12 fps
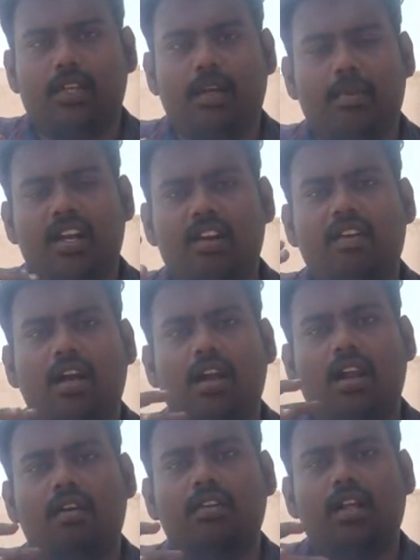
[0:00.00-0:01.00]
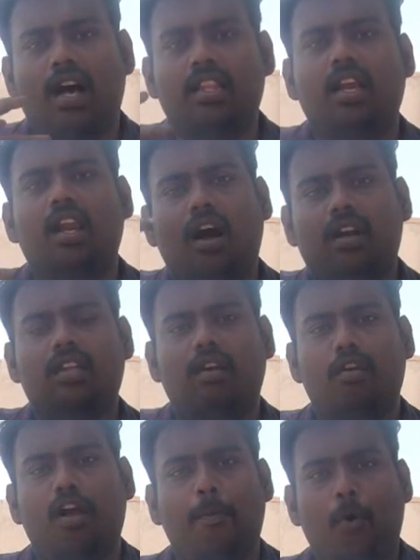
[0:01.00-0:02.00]
நம்ம நிறுவனங்கள்லாம் வந்து அதிக அடுத்த
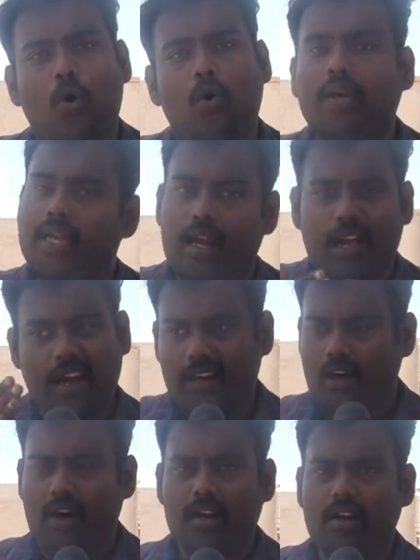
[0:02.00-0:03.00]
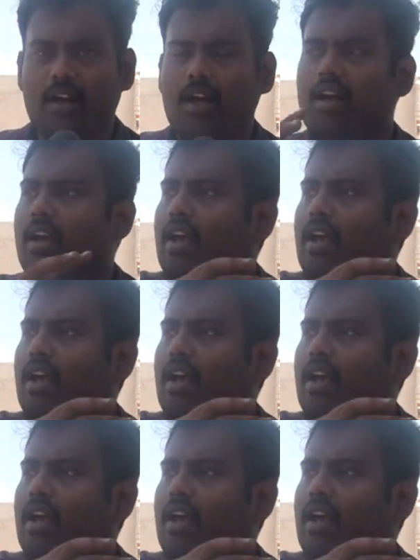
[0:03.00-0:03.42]
லெவலுக்கு போகணும் எல்லாம் எலக்ட்ரானிக்னு இல்லை